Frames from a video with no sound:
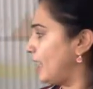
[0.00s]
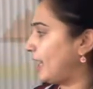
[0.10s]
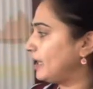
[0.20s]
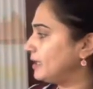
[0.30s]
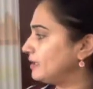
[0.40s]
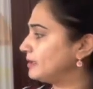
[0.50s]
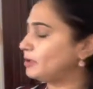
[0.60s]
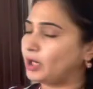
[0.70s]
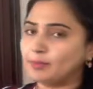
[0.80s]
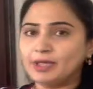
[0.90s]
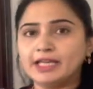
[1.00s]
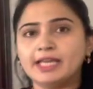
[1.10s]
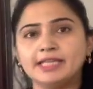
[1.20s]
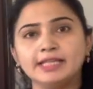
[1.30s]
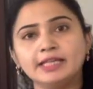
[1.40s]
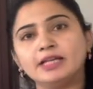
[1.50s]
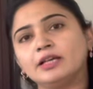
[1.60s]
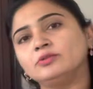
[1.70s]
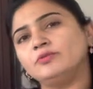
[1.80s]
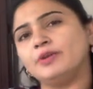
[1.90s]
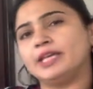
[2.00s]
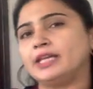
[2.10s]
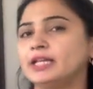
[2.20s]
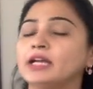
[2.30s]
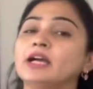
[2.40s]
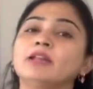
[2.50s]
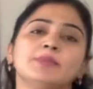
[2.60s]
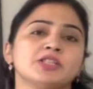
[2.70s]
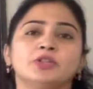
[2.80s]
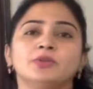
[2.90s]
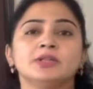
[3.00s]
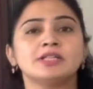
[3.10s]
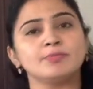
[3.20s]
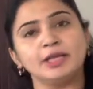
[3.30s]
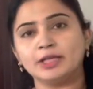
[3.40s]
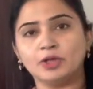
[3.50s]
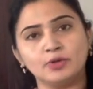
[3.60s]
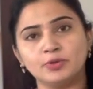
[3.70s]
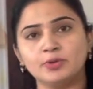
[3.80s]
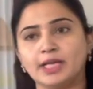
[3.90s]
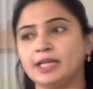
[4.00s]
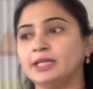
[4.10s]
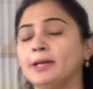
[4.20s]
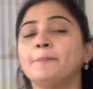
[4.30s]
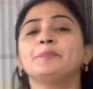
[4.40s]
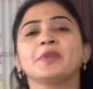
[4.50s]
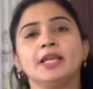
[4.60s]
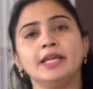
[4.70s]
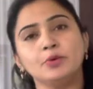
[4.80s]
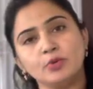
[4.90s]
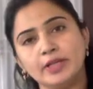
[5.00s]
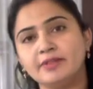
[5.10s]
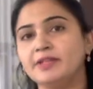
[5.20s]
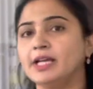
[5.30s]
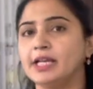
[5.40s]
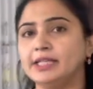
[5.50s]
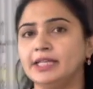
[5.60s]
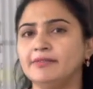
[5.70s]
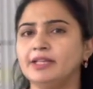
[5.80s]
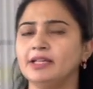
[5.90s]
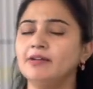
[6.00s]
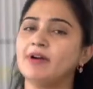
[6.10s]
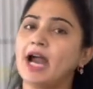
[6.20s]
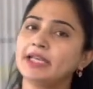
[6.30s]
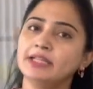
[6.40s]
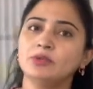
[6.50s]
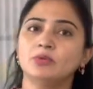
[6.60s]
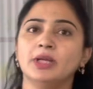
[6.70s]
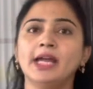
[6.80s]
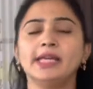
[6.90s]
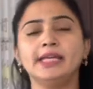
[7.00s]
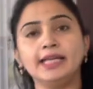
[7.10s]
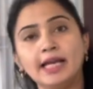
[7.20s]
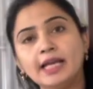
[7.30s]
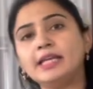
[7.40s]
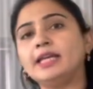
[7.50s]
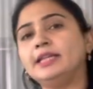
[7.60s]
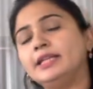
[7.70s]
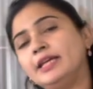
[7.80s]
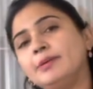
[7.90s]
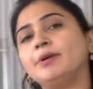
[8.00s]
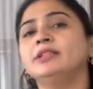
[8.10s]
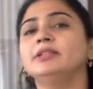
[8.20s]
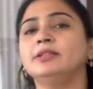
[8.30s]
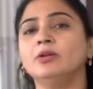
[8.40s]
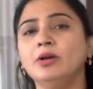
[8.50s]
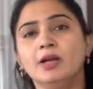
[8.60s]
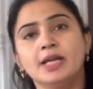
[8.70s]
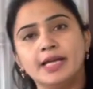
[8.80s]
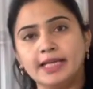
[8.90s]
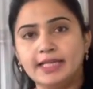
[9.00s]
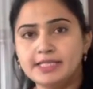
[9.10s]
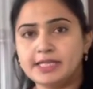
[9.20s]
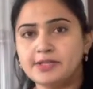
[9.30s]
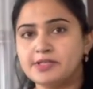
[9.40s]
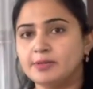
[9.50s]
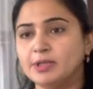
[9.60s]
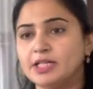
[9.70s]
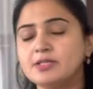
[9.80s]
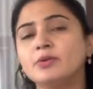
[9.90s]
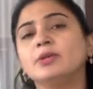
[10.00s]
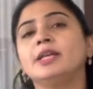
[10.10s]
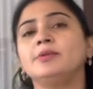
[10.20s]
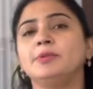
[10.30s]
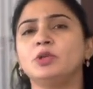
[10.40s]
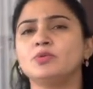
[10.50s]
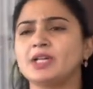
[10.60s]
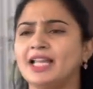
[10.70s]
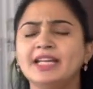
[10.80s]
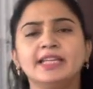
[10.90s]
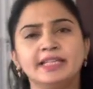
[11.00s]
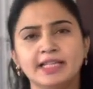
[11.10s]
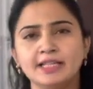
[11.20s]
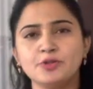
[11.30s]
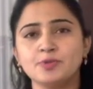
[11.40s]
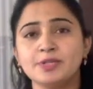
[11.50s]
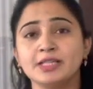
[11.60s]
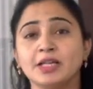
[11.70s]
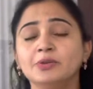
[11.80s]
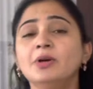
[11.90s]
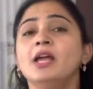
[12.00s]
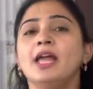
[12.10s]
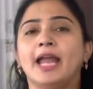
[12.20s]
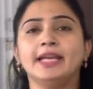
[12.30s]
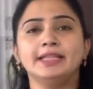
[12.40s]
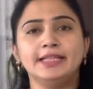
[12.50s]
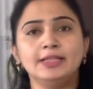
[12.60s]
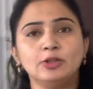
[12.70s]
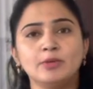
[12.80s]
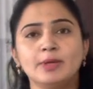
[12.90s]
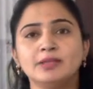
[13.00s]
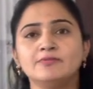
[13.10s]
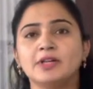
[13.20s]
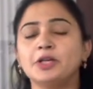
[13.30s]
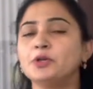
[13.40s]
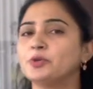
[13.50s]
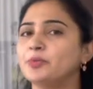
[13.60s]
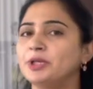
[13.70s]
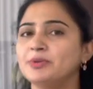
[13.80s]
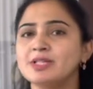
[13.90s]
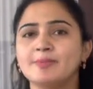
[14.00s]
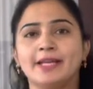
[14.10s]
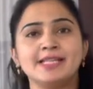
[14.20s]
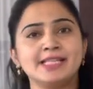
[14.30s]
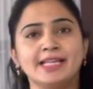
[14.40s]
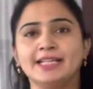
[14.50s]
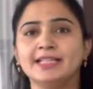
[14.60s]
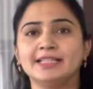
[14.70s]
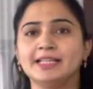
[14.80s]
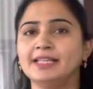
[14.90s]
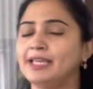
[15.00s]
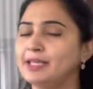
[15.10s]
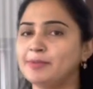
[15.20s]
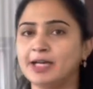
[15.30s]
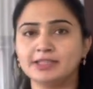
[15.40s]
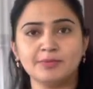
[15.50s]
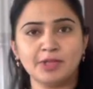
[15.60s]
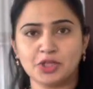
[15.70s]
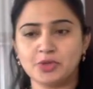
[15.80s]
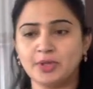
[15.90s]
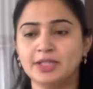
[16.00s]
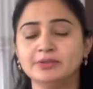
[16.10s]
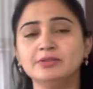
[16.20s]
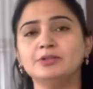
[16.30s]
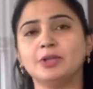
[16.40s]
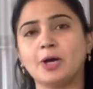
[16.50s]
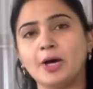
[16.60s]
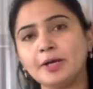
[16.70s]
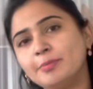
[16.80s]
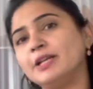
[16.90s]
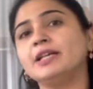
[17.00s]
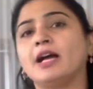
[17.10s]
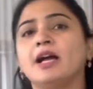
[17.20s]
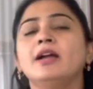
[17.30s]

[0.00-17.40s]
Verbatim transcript: అండ్ నార్మల్గా ఇదని కాదు వేరే రకాల మస్కిటో నెట్స్ మీ ఇంట్లో ఉండుంటాయి కదా లైక్ వుడెన్వి కానీ ఏవైనా వాటిని కూడా ఇలానే ఇదే పద్ధతిలో క్లీన్ చేయొచ్చు అనమాట సో నేను మీకు చాలా డీటెయిల్గా చూపిస్తాను అండ్ దీంట్లో మనం వన్ రూపీ కూడా స్పెండ్ చేయట్లేదండి ఏ మాత్రం ఖర్చు లేదు నార్మల్గా